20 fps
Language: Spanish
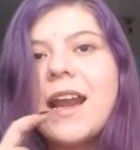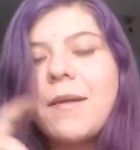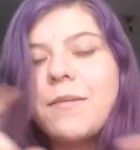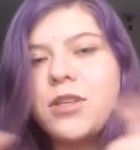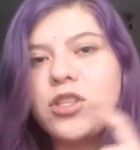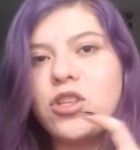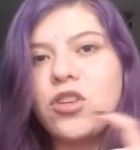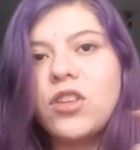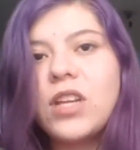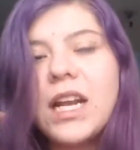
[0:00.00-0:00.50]
la
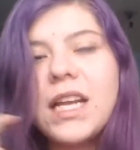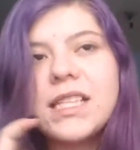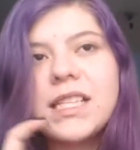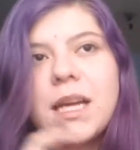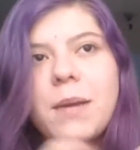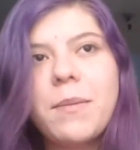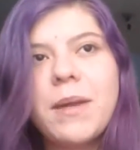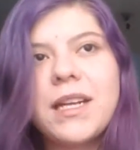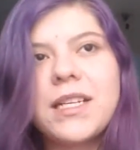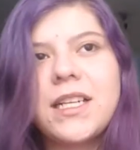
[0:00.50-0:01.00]
visión de las
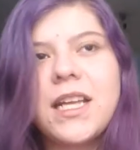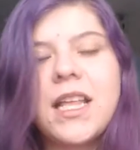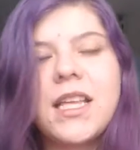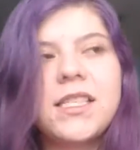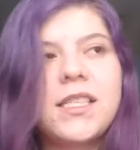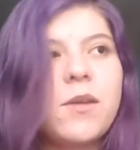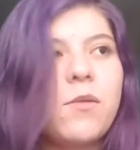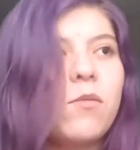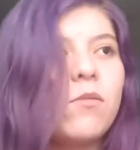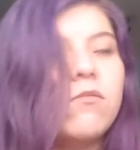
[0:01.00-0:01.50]
cámaras le
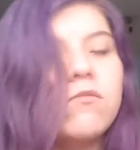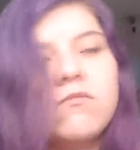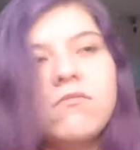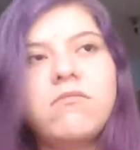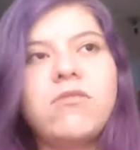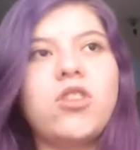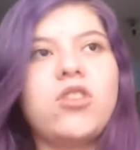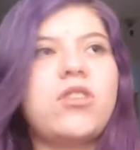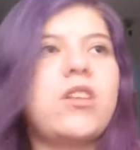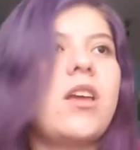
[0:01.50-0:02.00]
dice
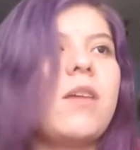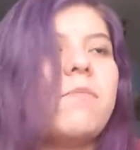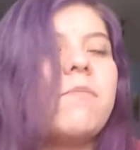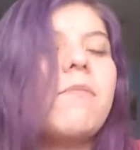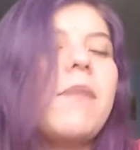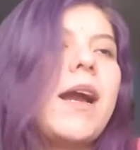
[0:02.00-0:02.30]
no sé,